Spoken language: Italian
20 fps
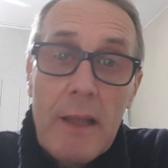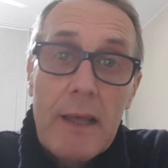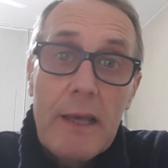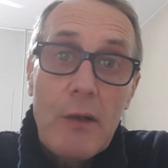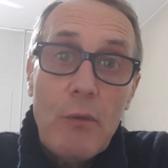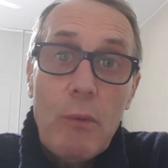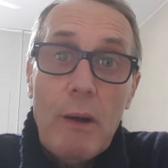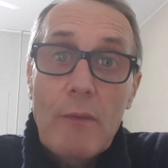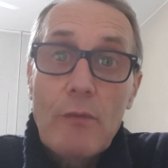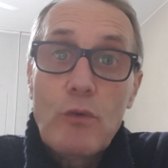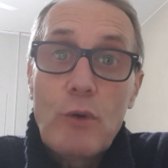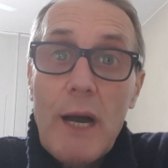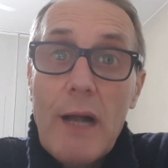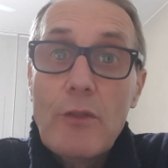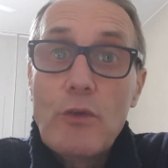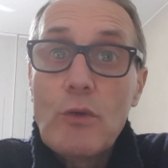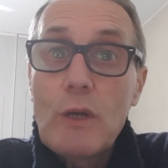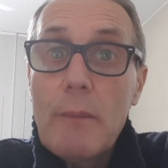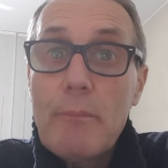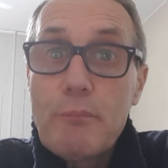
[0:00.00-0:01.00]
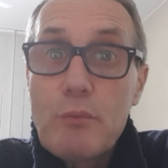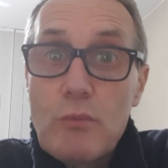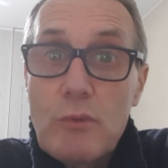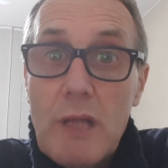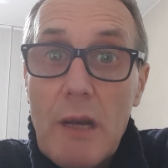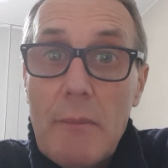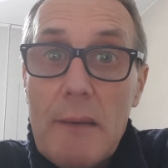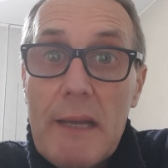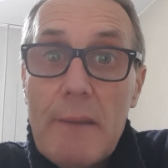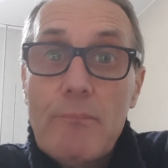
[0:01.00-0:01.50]
e quando hanno un
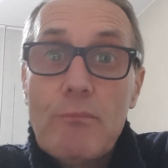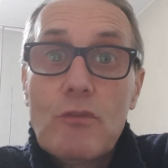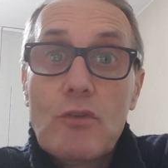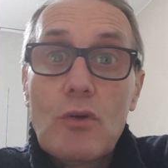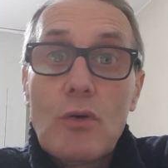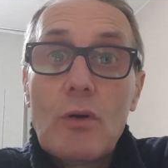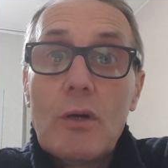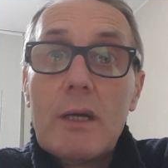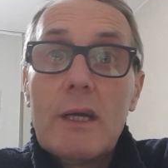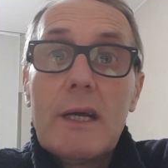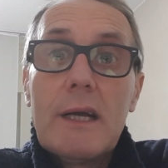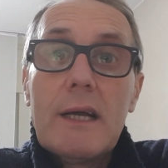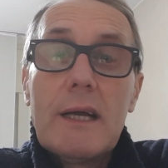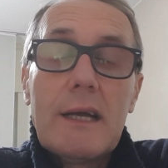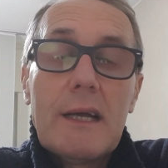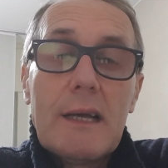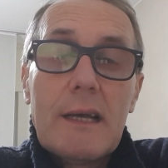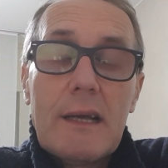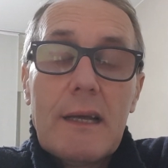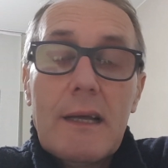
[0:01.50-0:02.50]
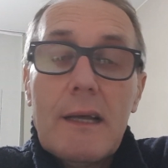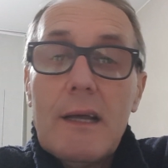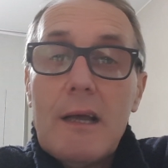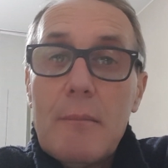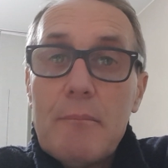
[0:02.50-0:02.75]
appuntamento eh,